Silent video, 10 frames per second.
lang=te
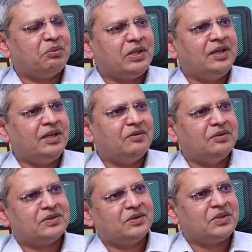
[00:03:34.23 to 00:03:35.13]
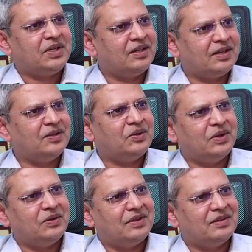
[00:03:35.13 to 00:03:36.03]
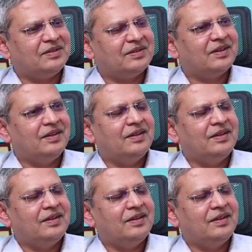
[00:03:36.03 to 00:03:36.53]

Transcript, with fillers: పదిహేను సంవత్సరాల క్రింద ఉండేవాళ్ళు